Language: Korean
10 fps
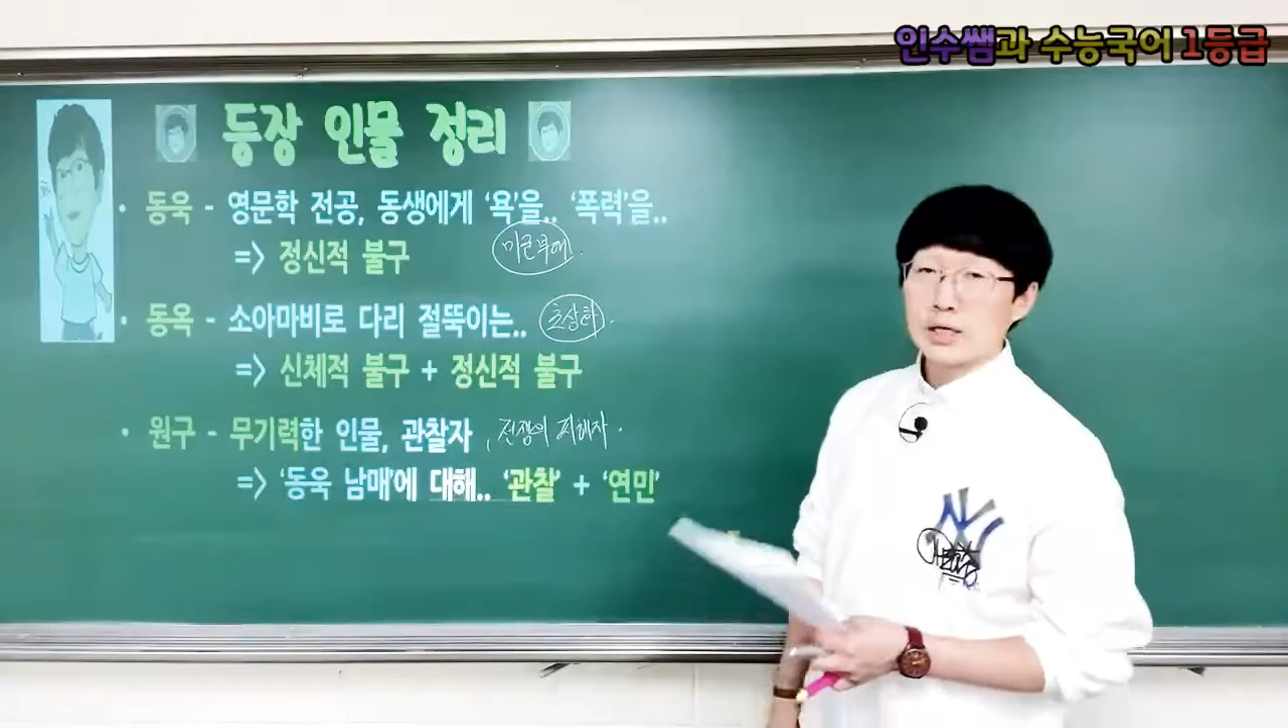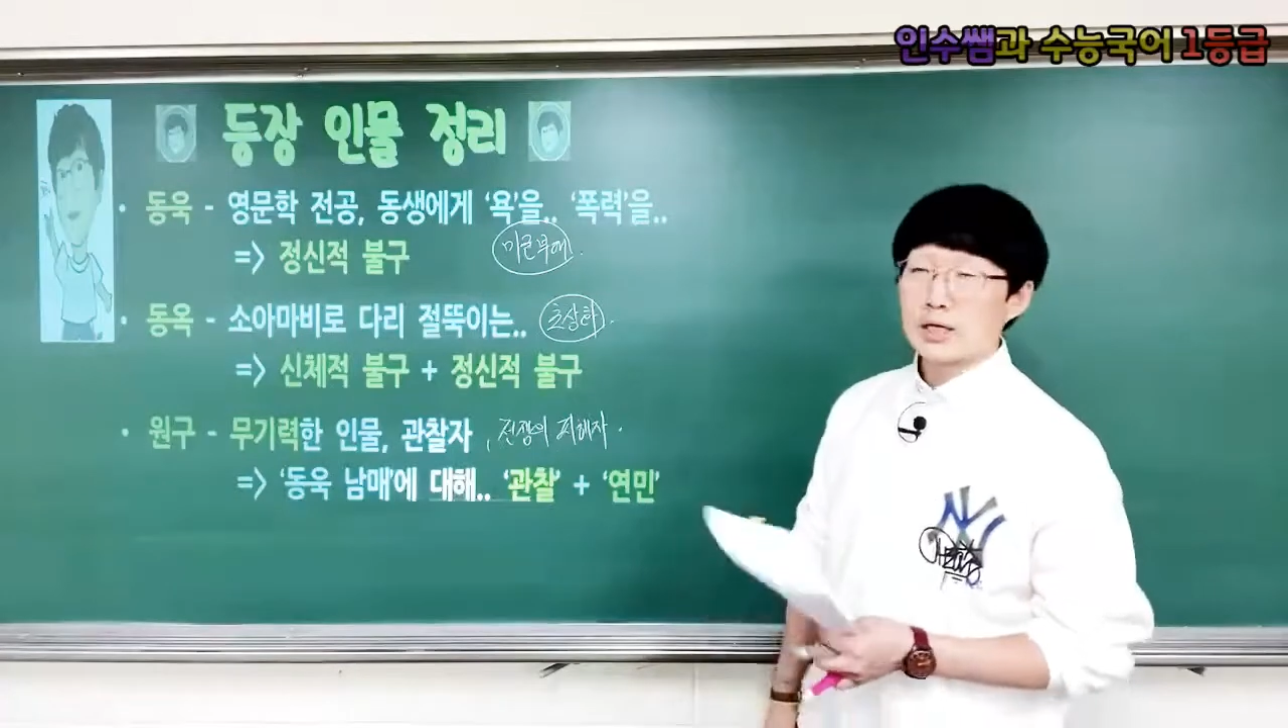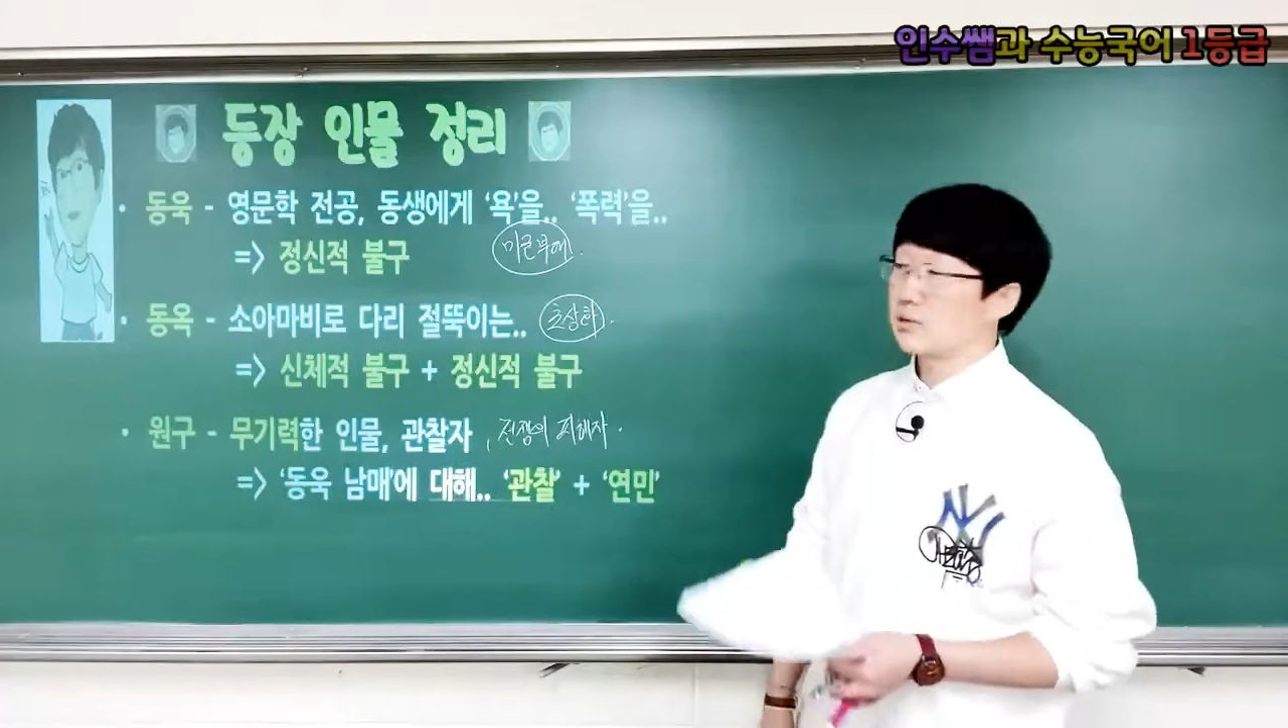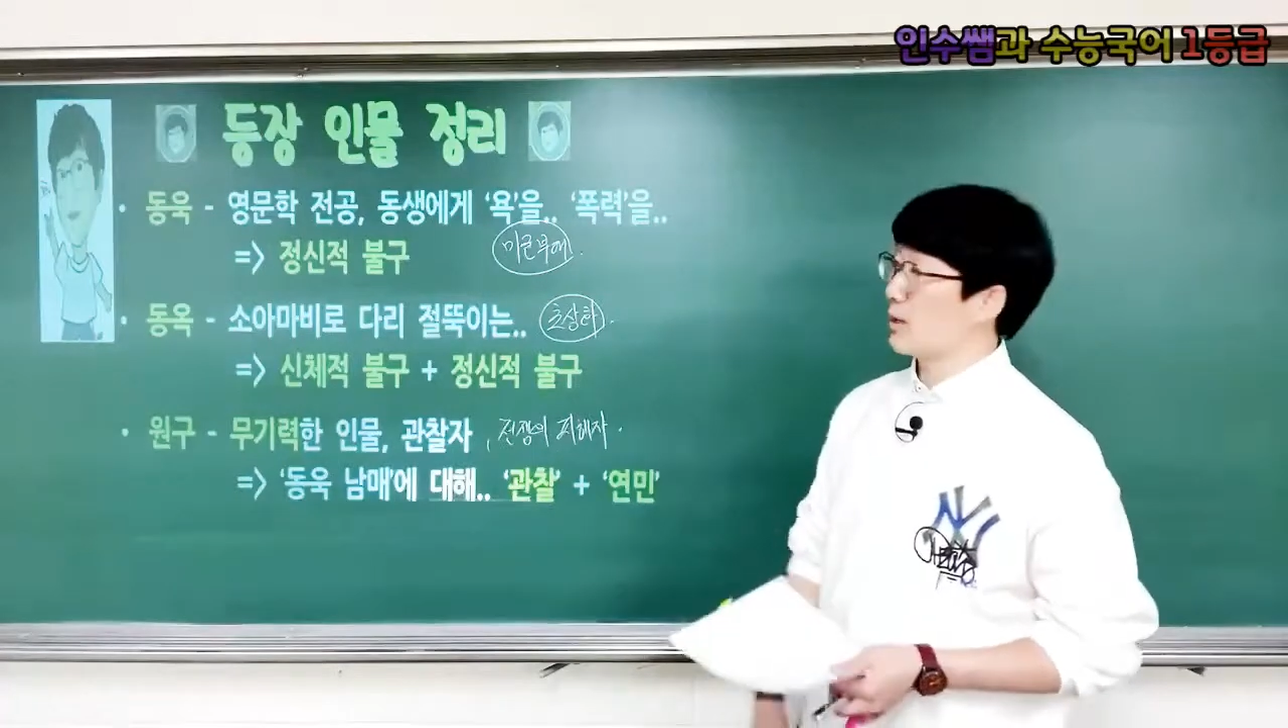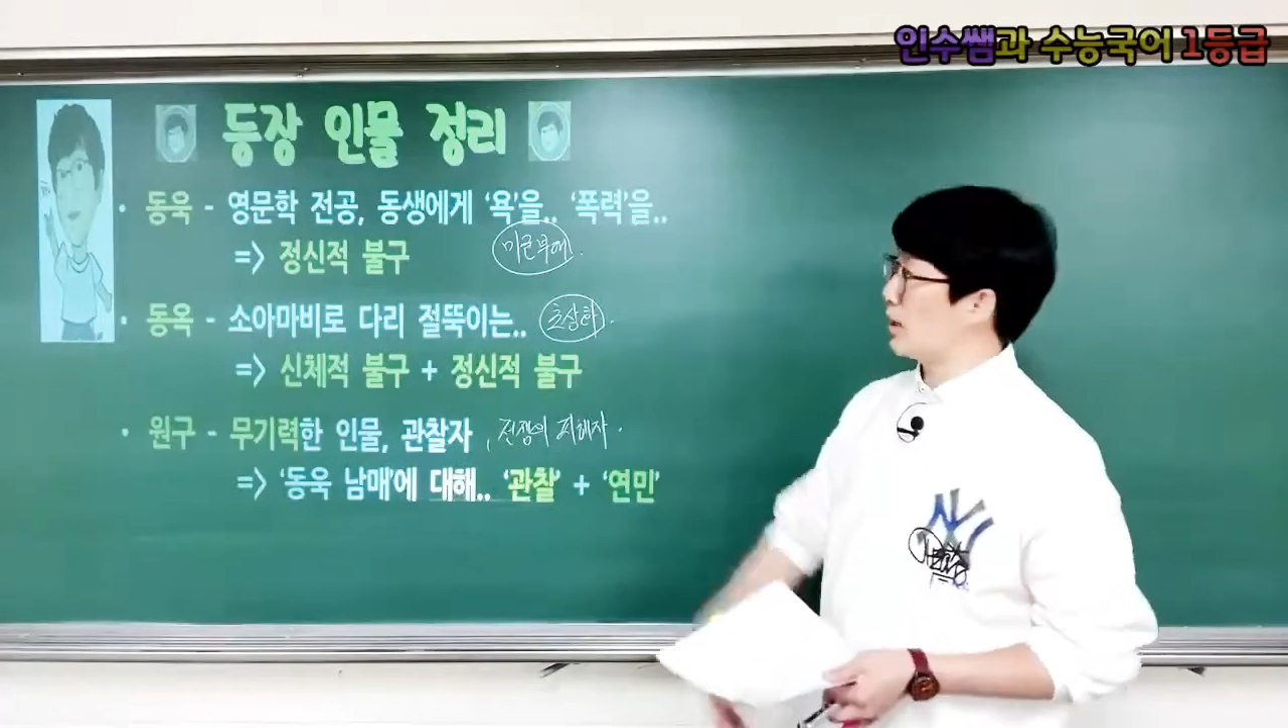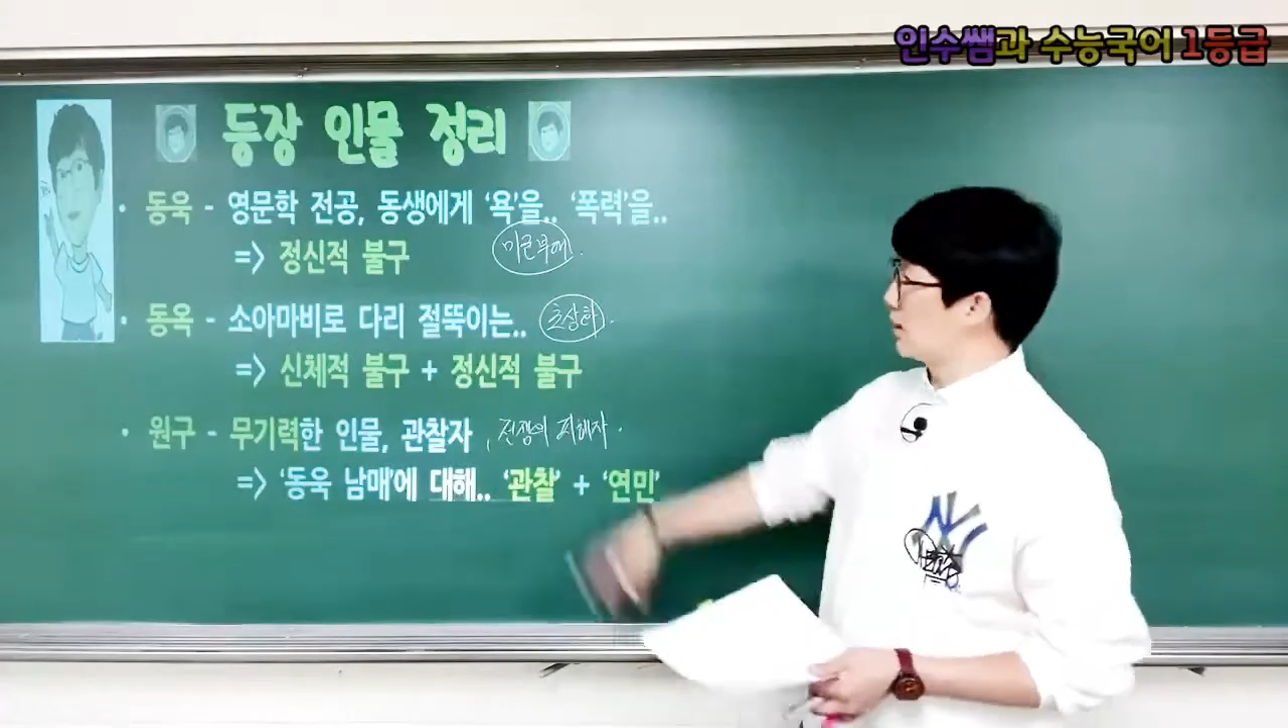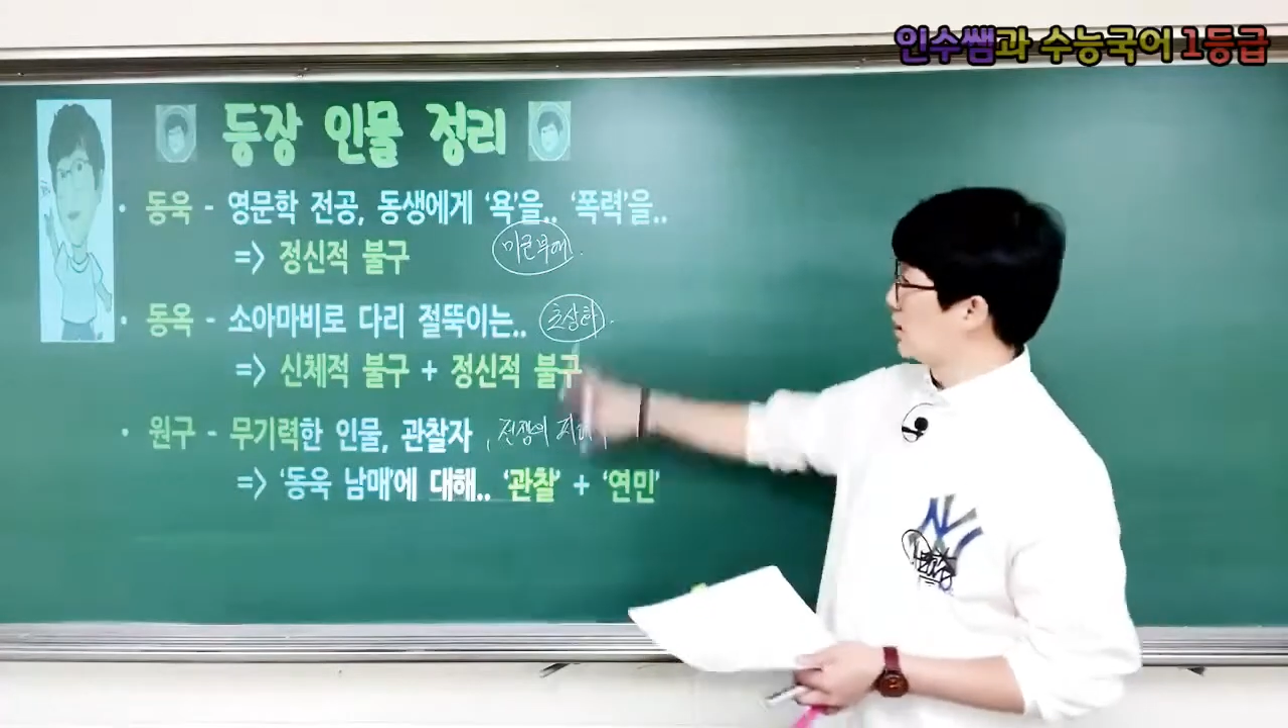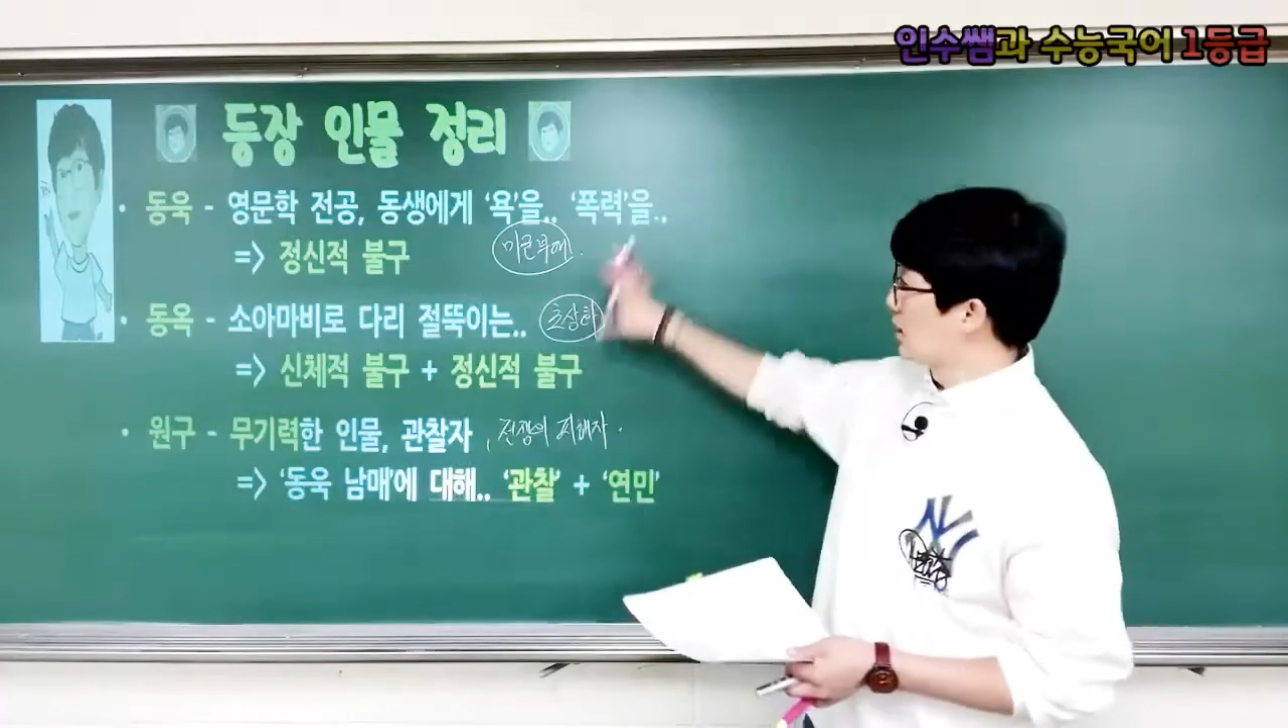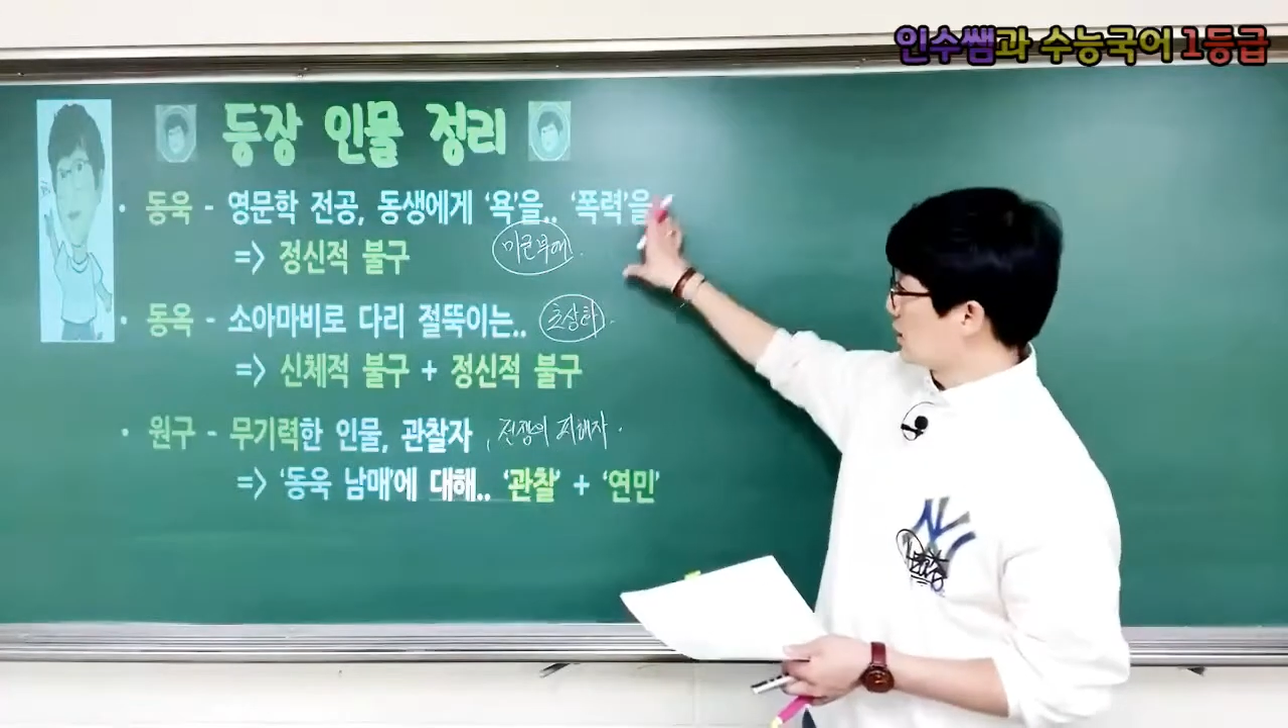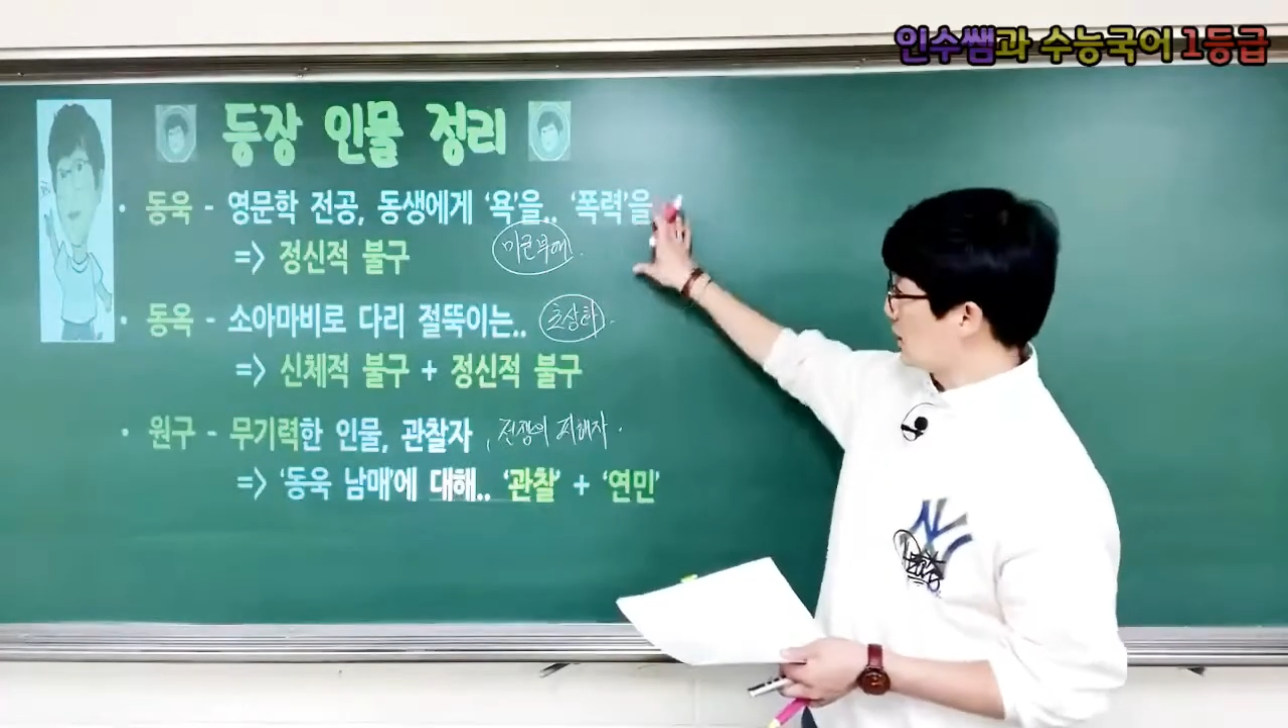얘기했지만